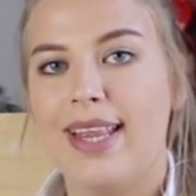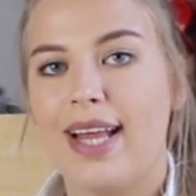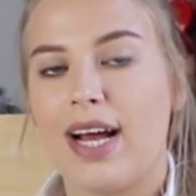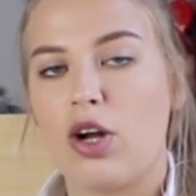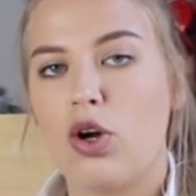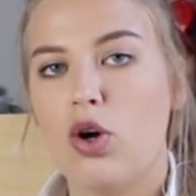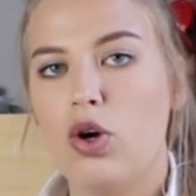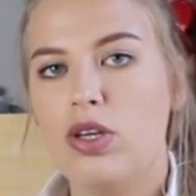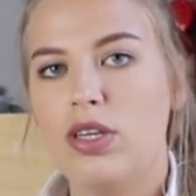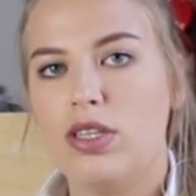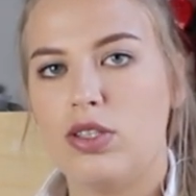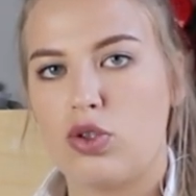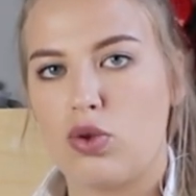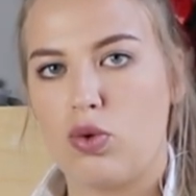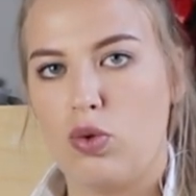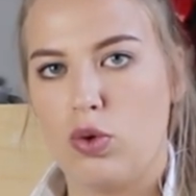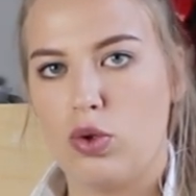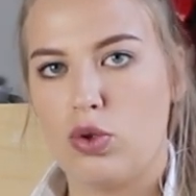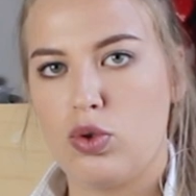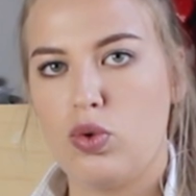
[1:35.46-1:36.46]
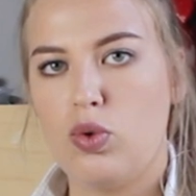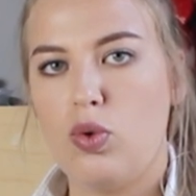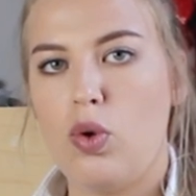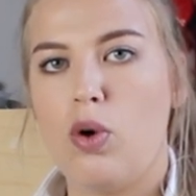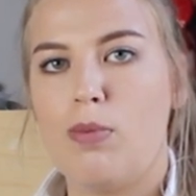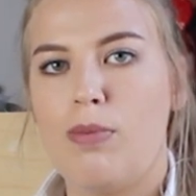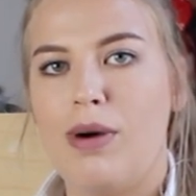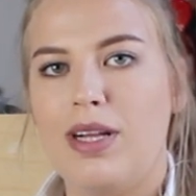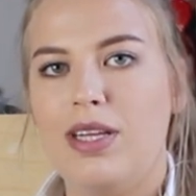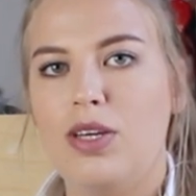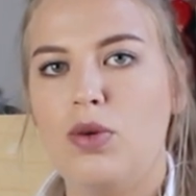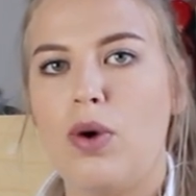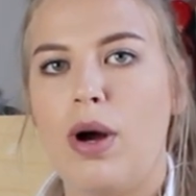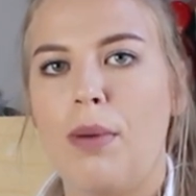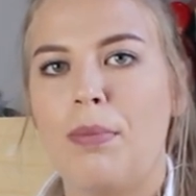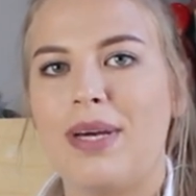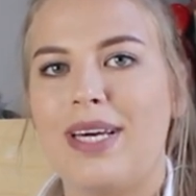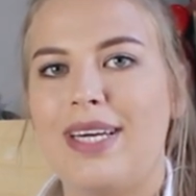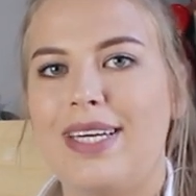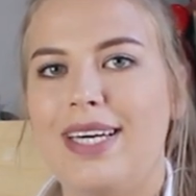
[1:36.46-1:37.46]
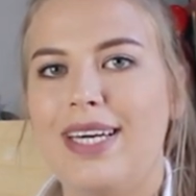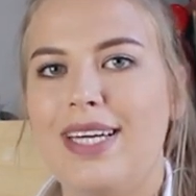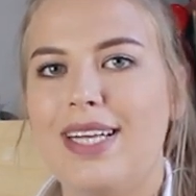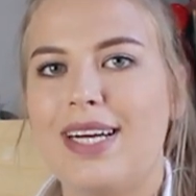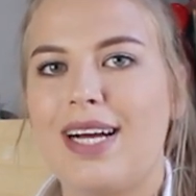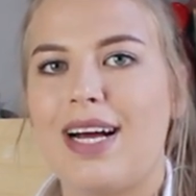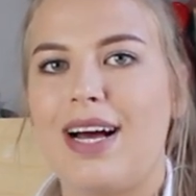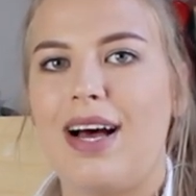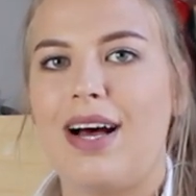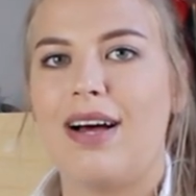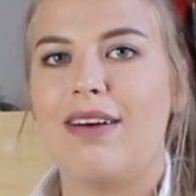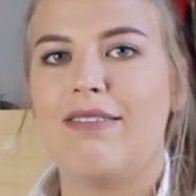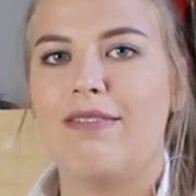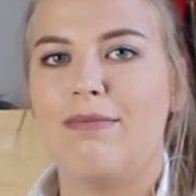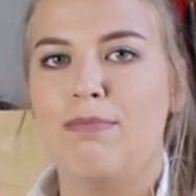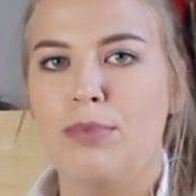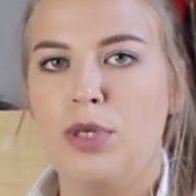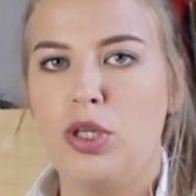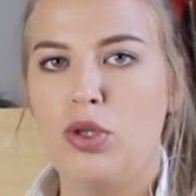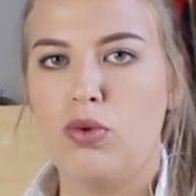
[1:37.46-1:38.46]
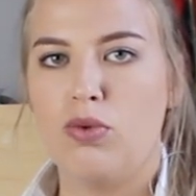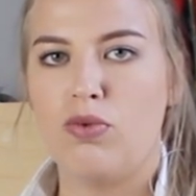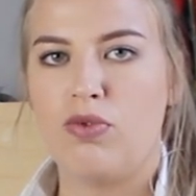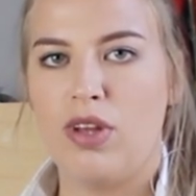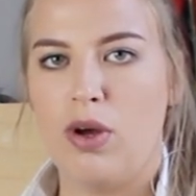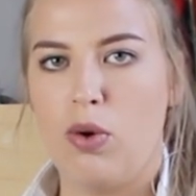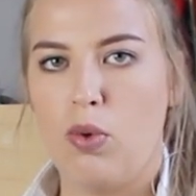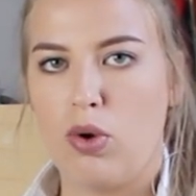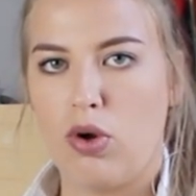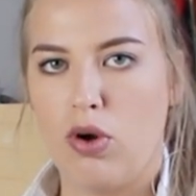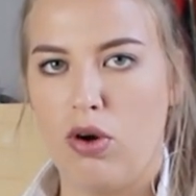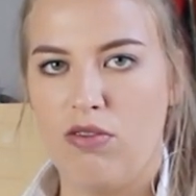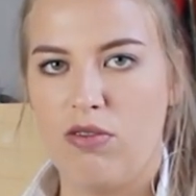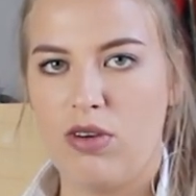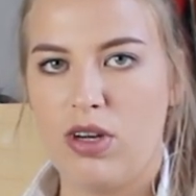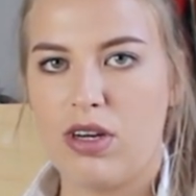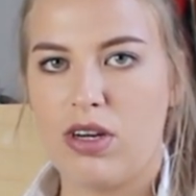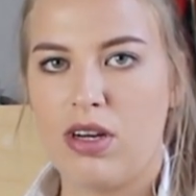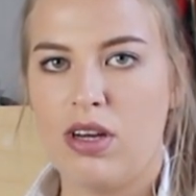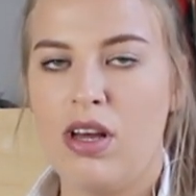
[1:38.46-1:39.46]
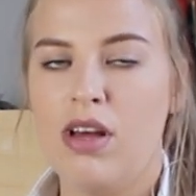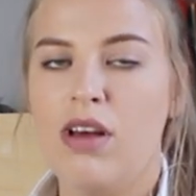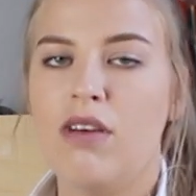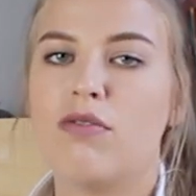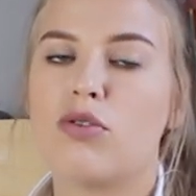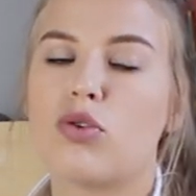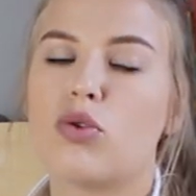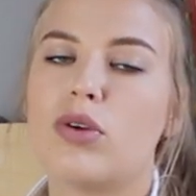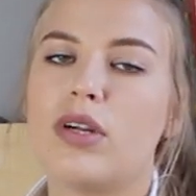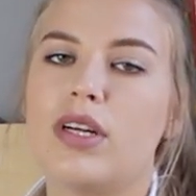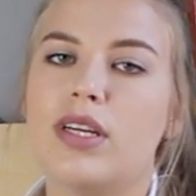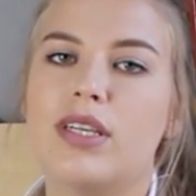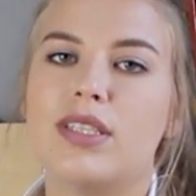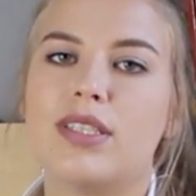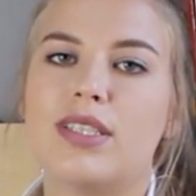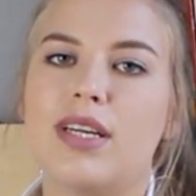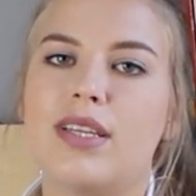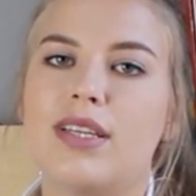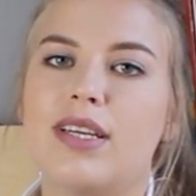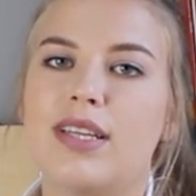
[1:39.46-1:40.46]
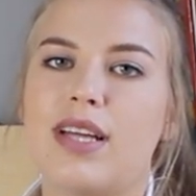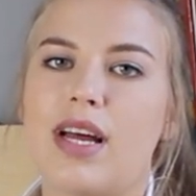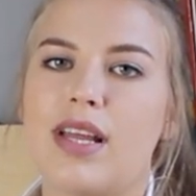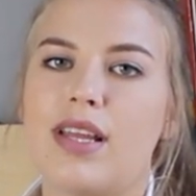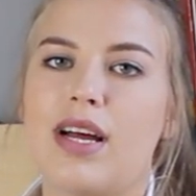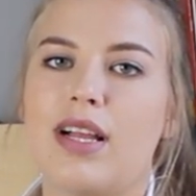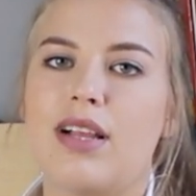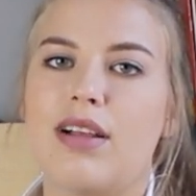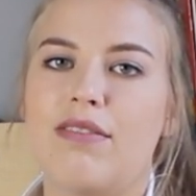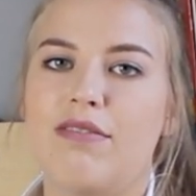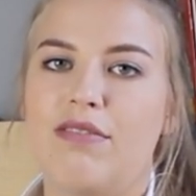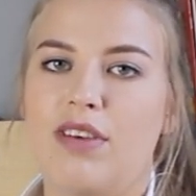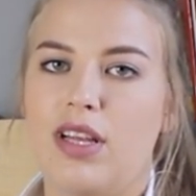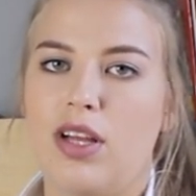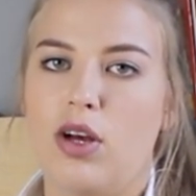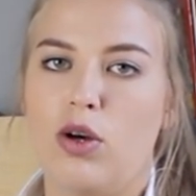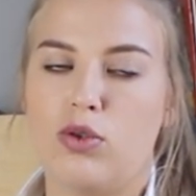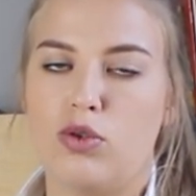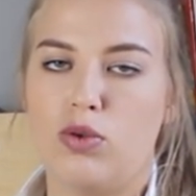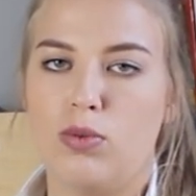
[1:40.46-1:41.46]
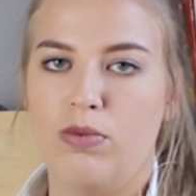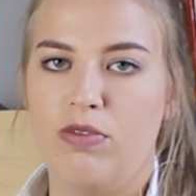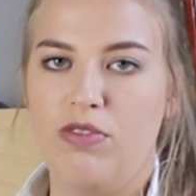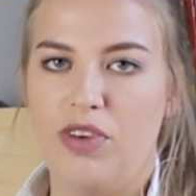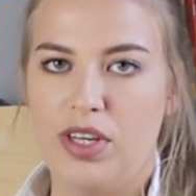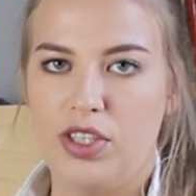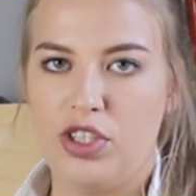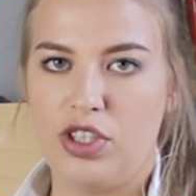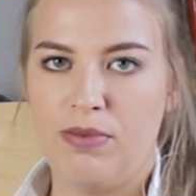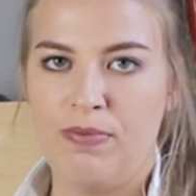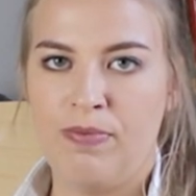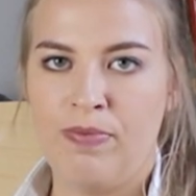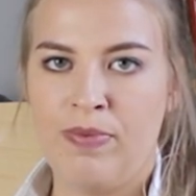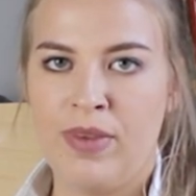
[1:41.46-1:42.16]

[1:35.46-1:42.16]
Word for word: Na koniec kursu obaliłam kilka mitów naukowych, w które niestety nadal wiele osób wierzy.